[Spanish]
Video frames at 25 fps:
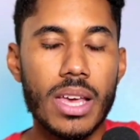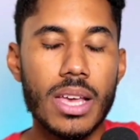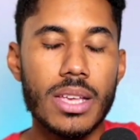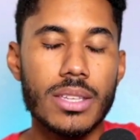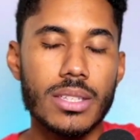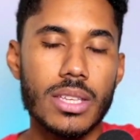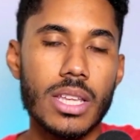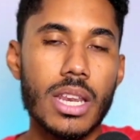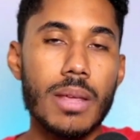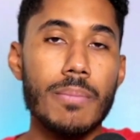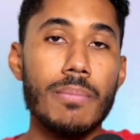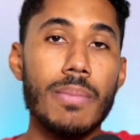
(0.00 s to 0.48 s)

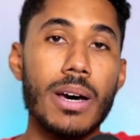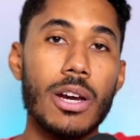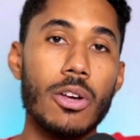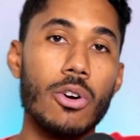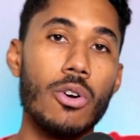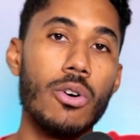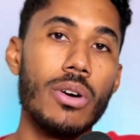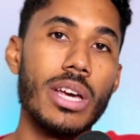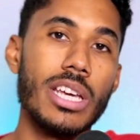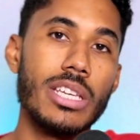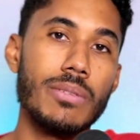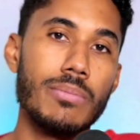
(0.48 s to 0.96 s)
Sin
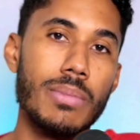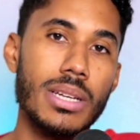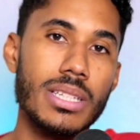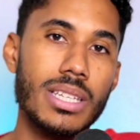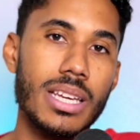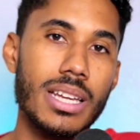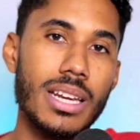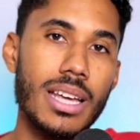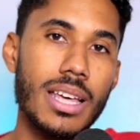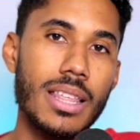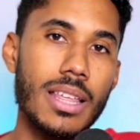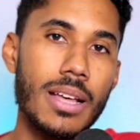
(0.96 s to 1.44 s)
embargo, es más
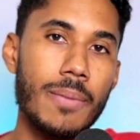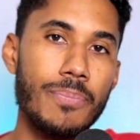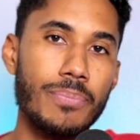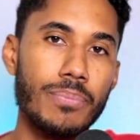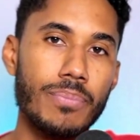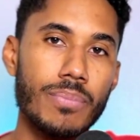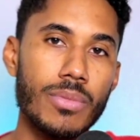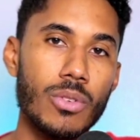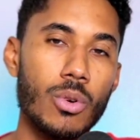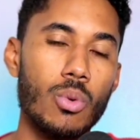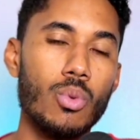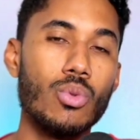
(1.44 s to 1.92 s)
que nada
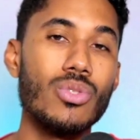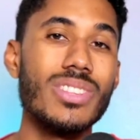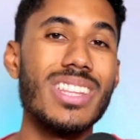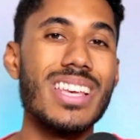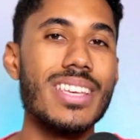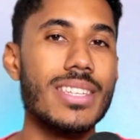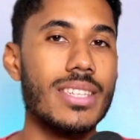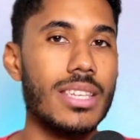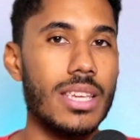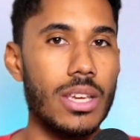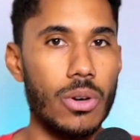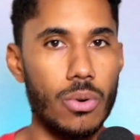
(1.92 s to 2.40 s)
un
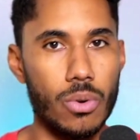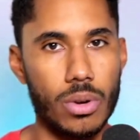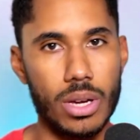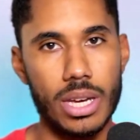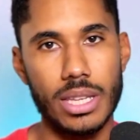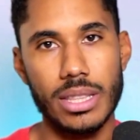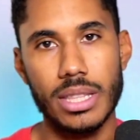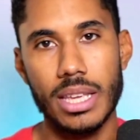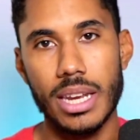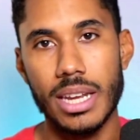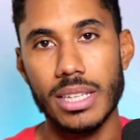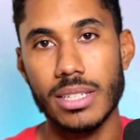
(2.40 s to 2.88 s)
deseo que
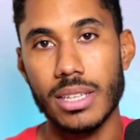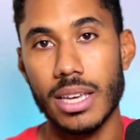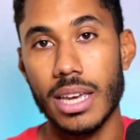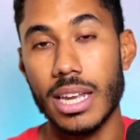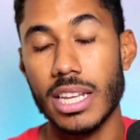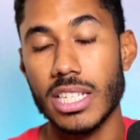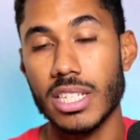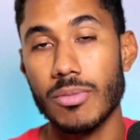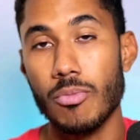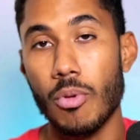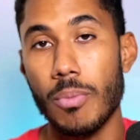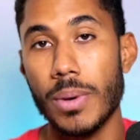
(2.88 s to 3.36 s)
tienes en
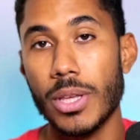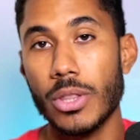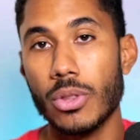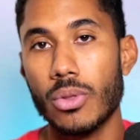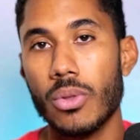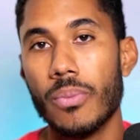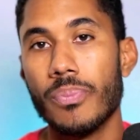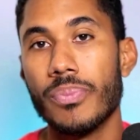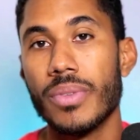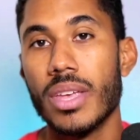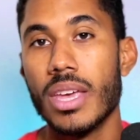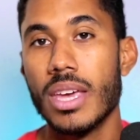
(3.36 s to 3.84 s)
ese
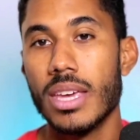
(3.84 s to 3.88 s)
momento.